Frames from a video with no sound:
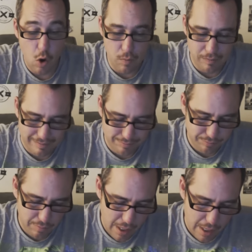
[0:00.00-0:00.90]
Oh,
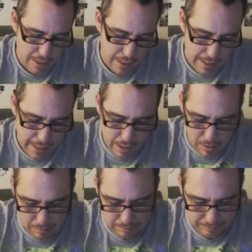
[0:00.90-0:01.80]

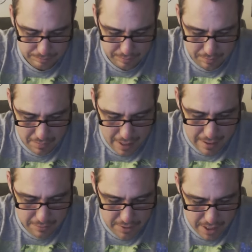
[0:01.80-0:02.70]
lecker.
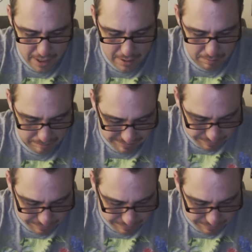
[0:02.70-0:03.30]
After Eight.